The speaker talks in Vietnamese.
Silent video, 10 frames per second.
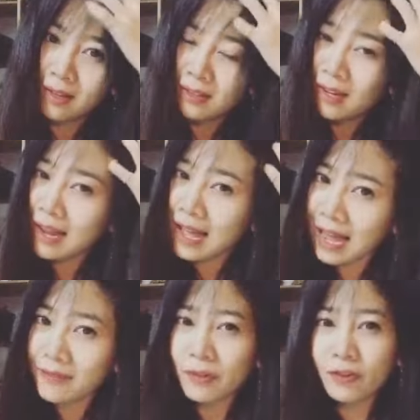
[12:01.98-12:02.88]
rất là
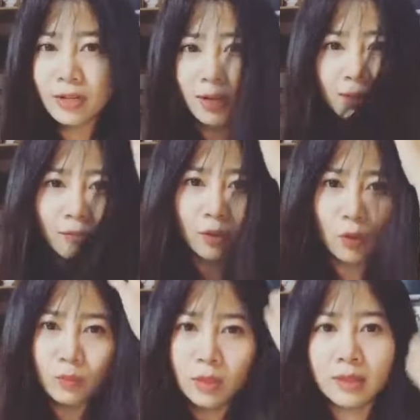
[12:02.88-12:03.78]
hay và phương nghĩ phương
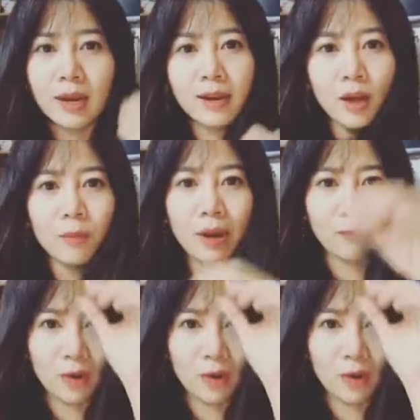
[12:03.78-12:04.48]
cũng từng nghĩ là nếu mà